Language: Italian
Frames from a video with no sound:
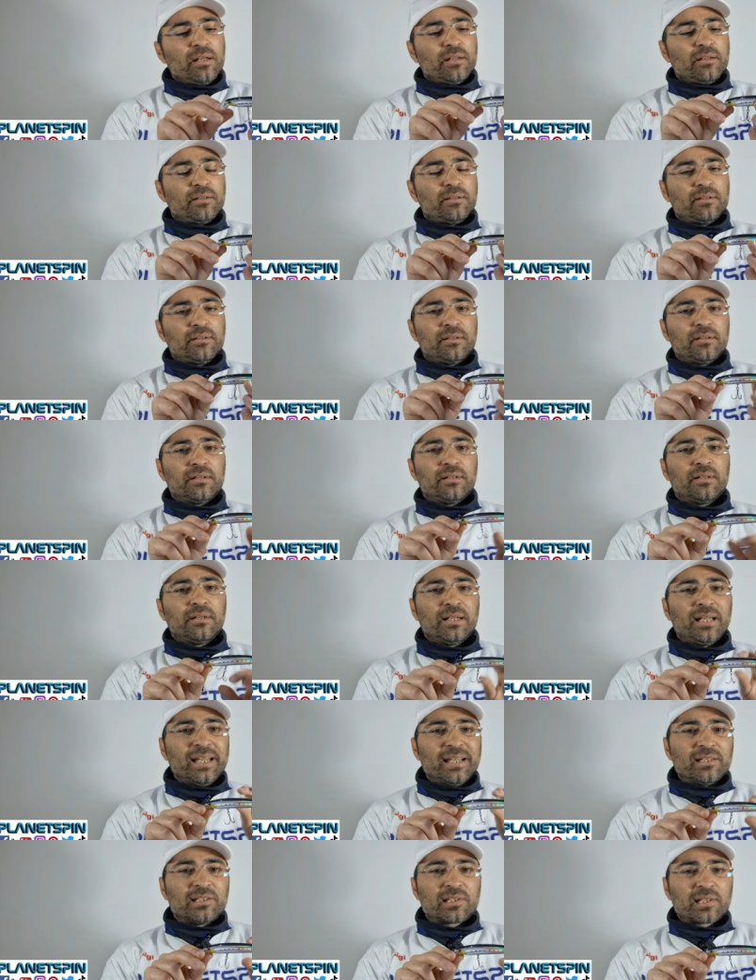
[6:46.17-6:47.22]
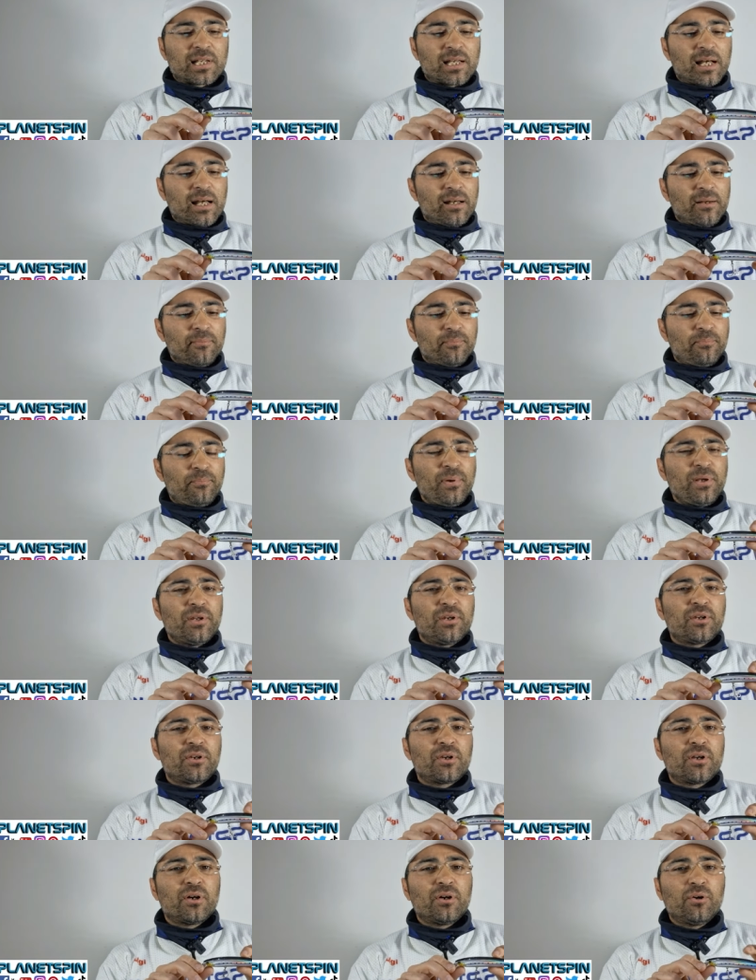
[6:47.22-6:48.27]
eh, l'esca
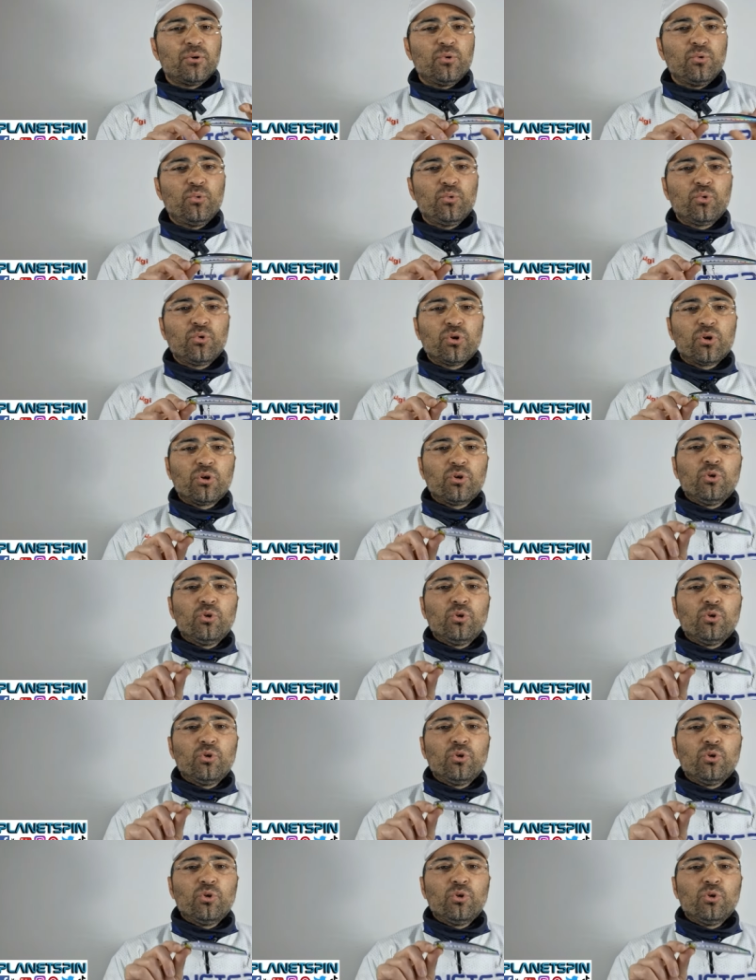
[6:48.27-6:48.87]
per un